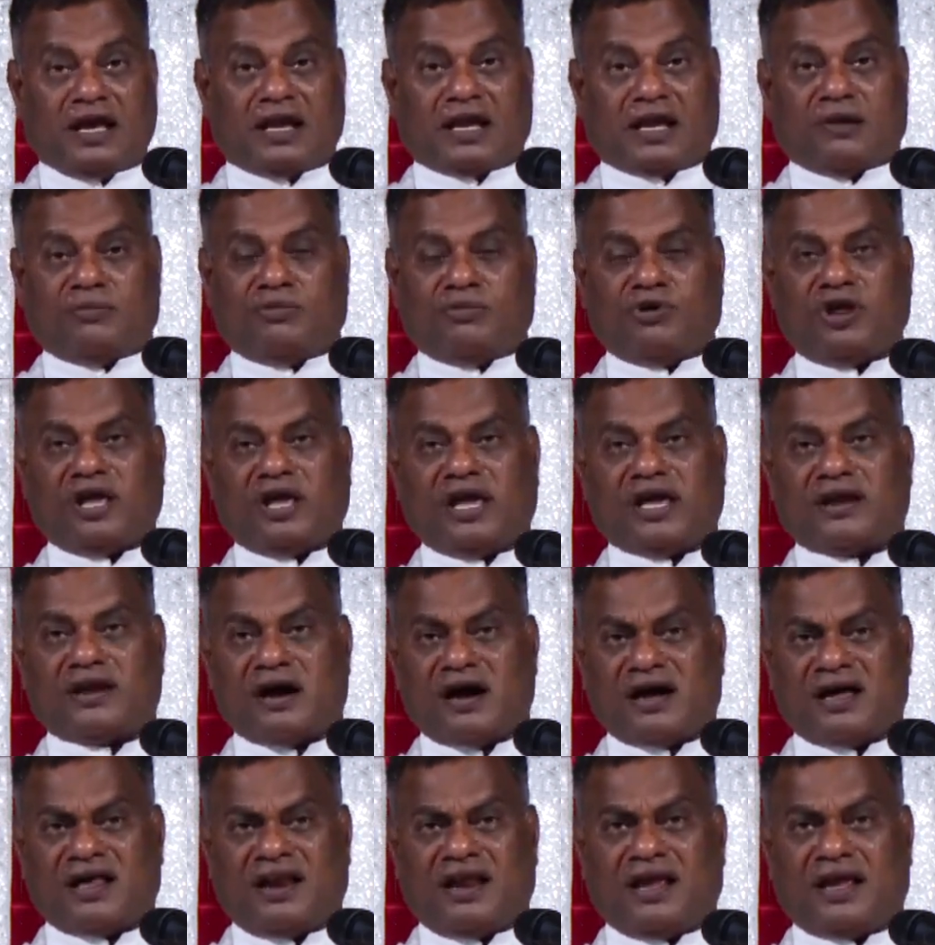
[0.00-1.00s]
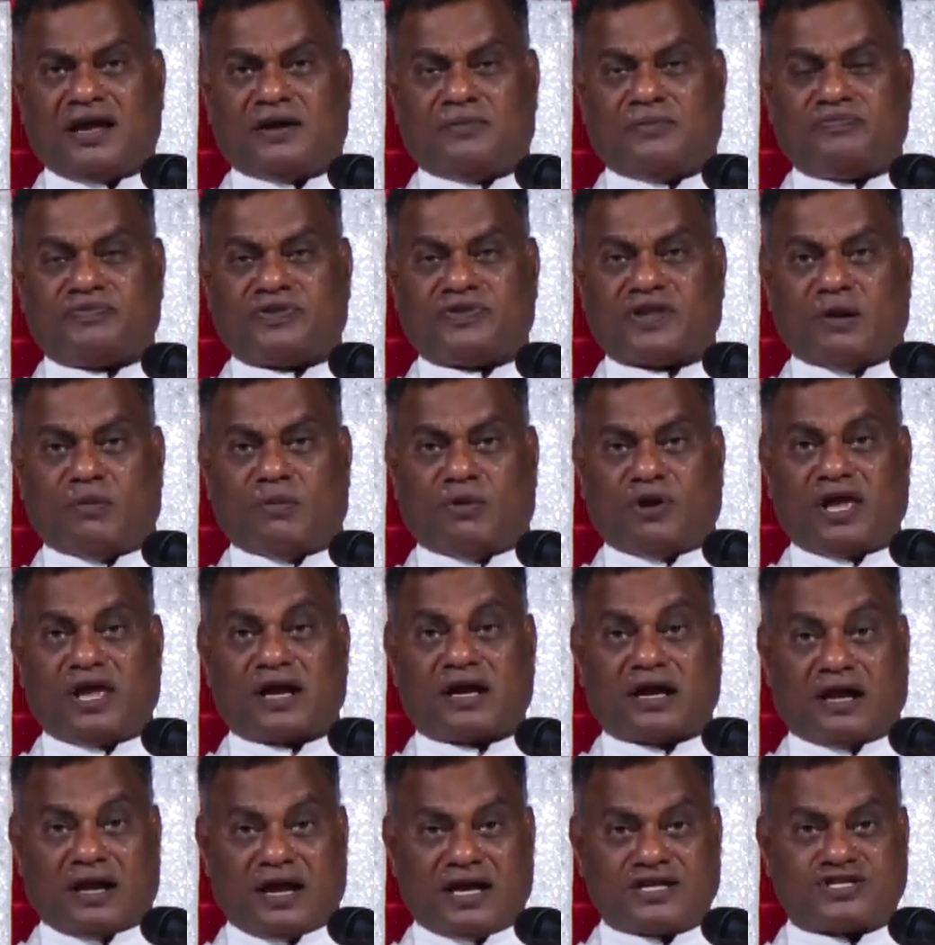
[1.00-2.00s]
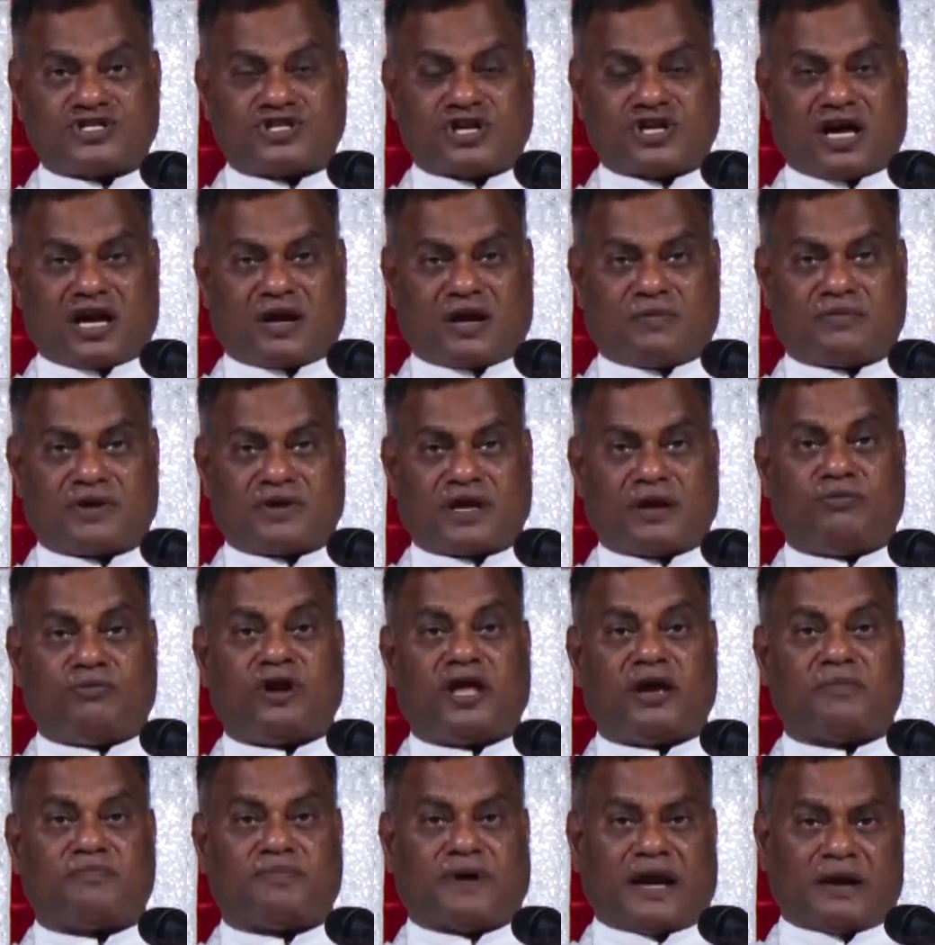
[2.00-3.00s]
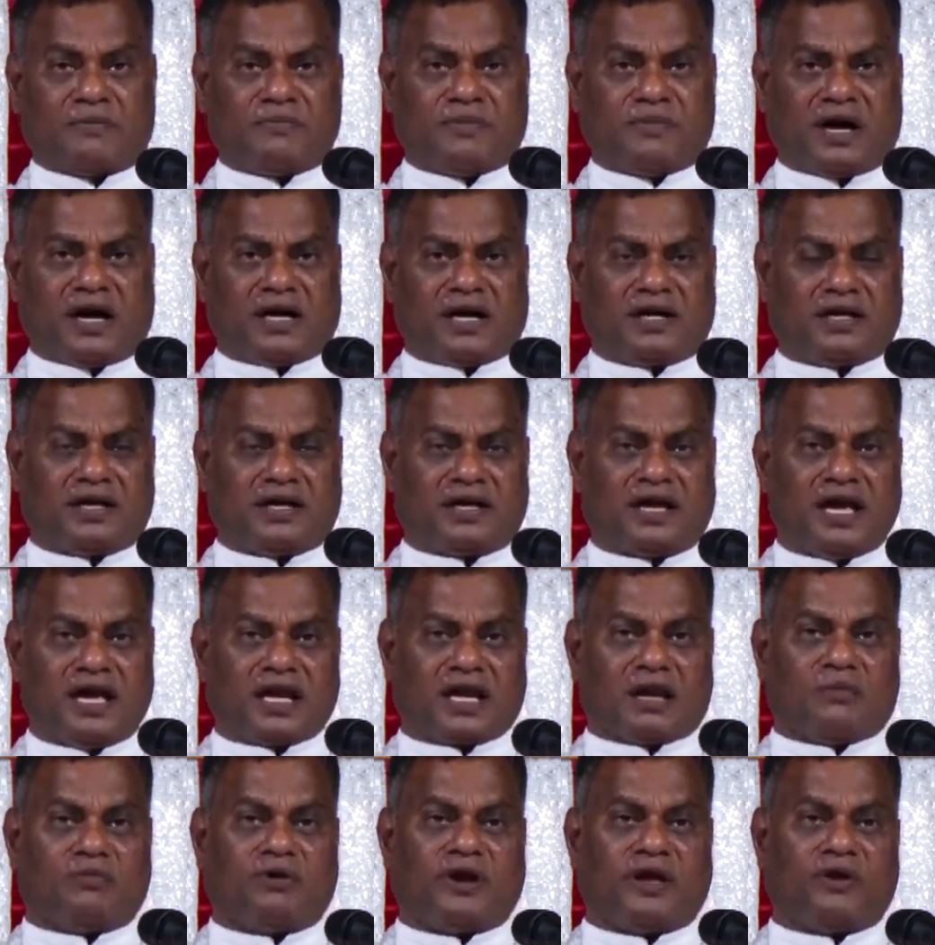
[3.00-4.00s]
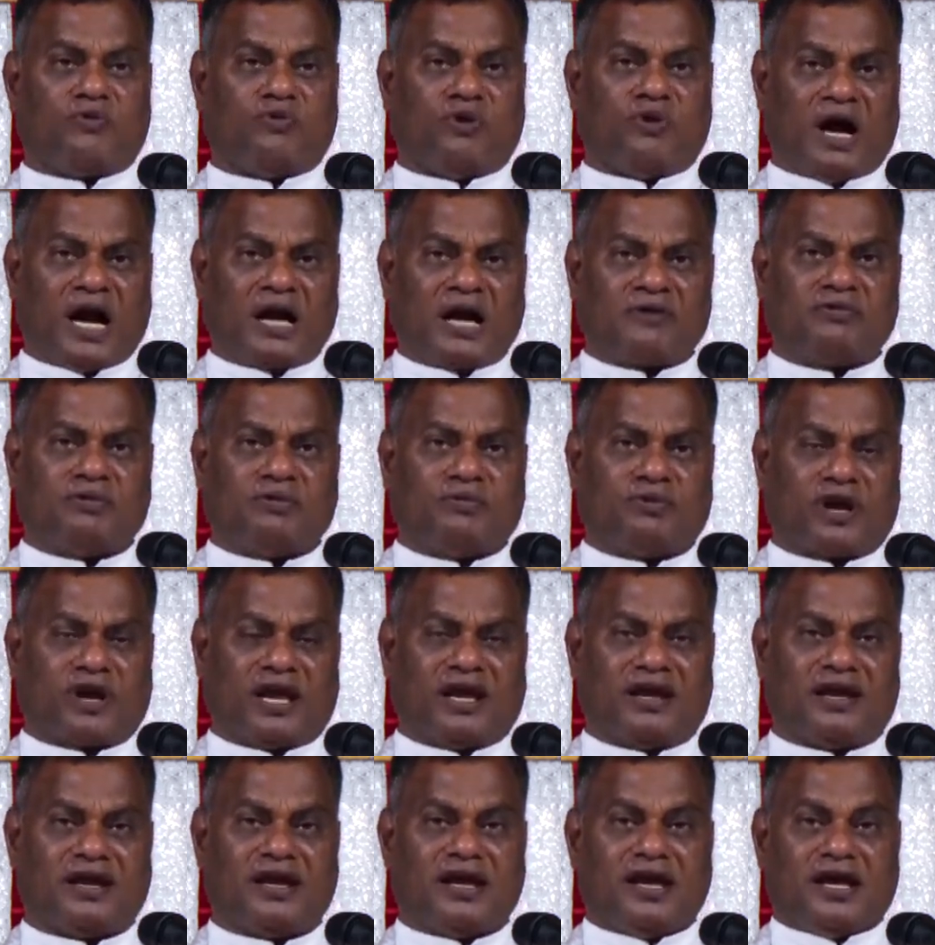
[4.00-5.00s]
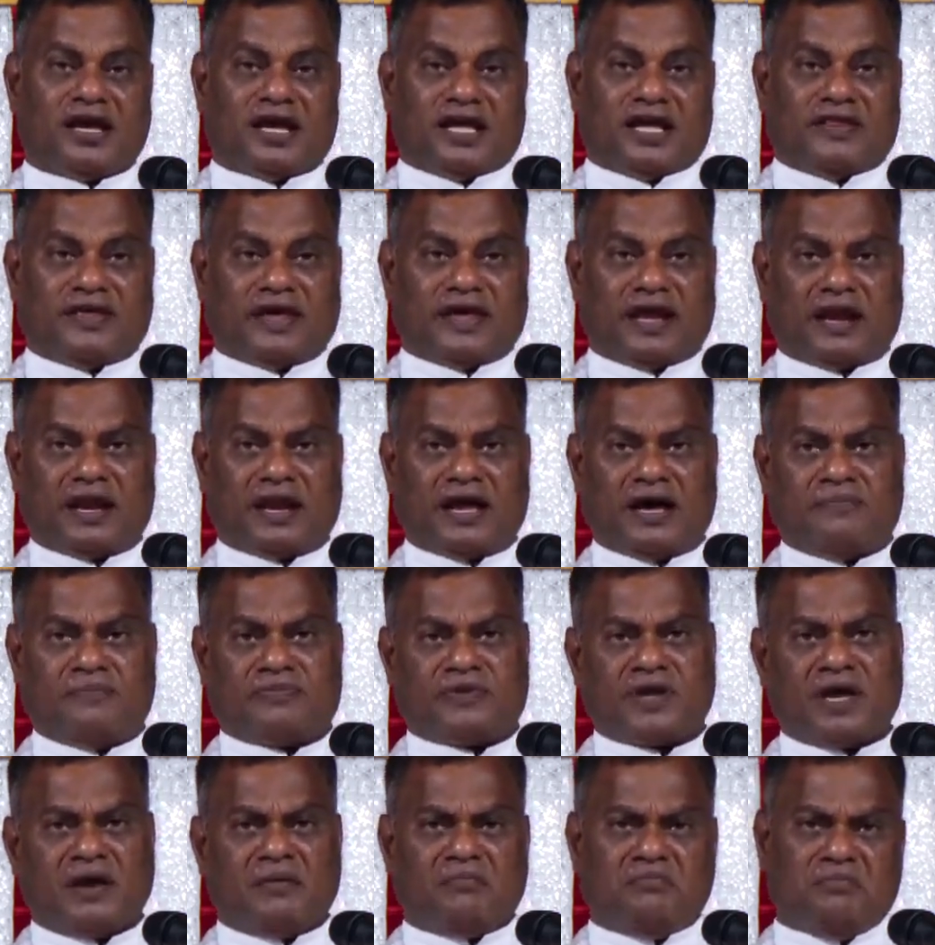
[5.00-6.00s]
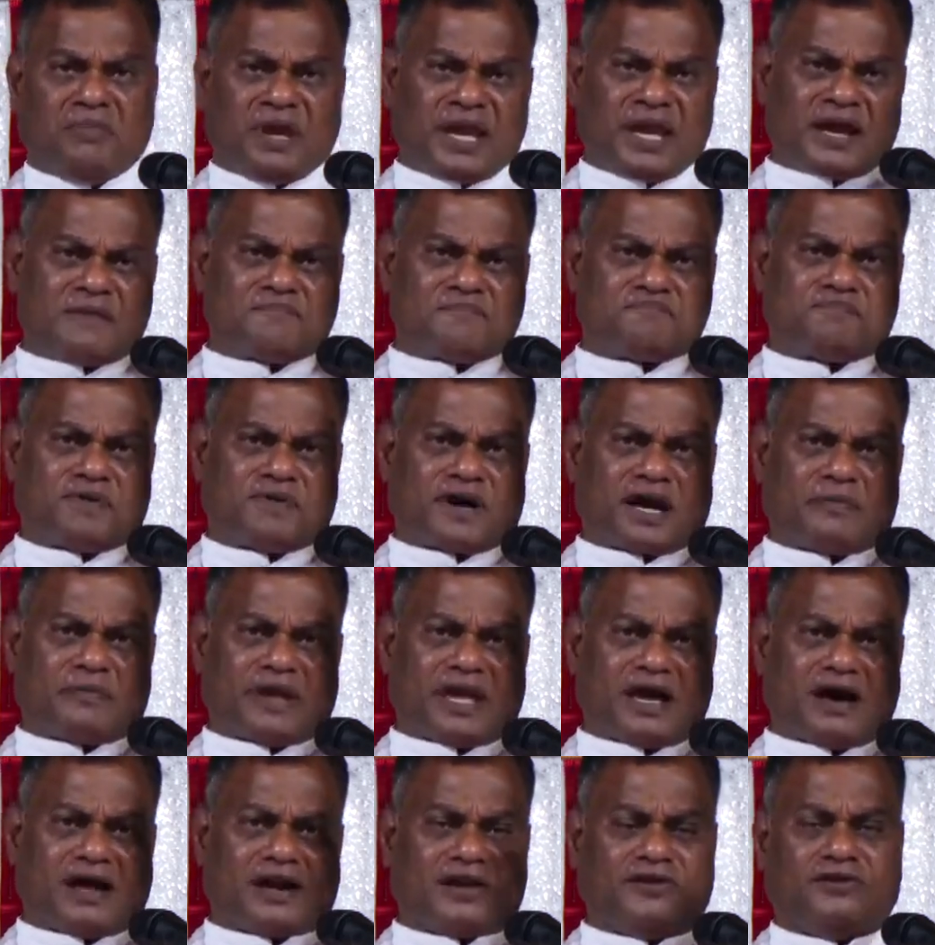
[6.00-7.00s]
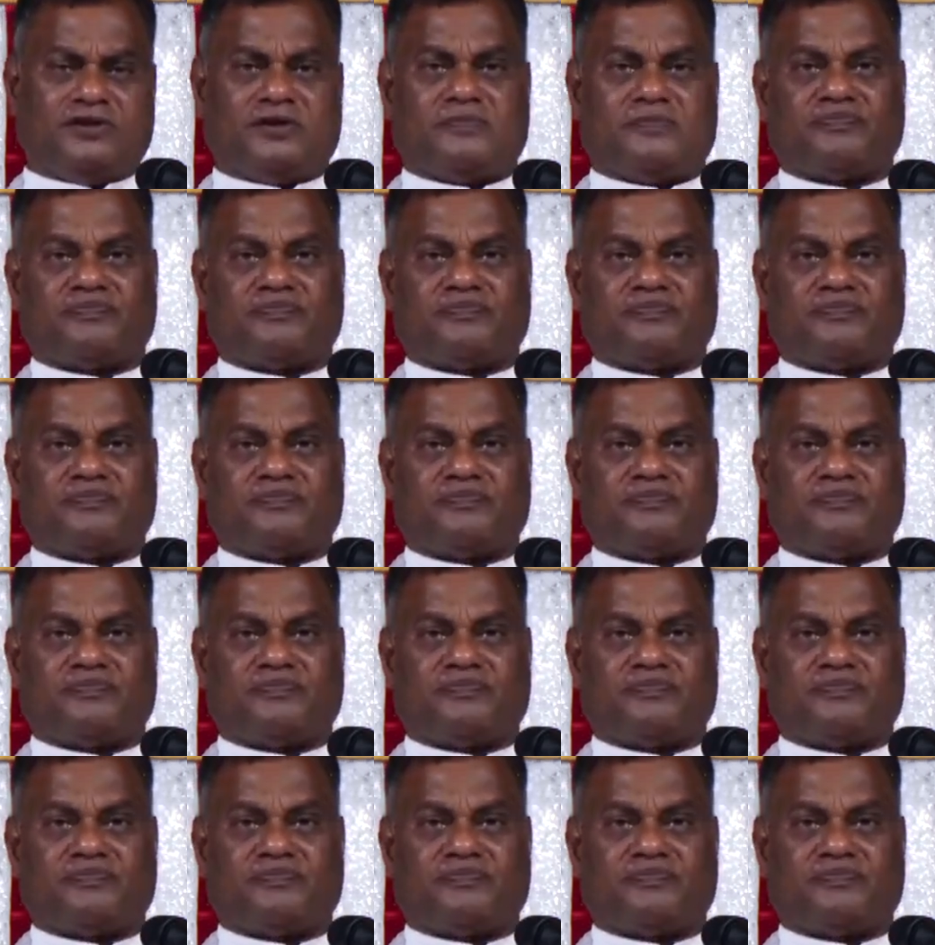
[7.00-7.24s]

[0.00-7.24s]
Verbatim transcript: நம்முடைய நாகரிகம் நம்முடைய கலாச்சாரம் நம்முடைய பண்பாடு நம்முடைய வாழ்வு முறை இதையெல்லாம் மிக பழமையானது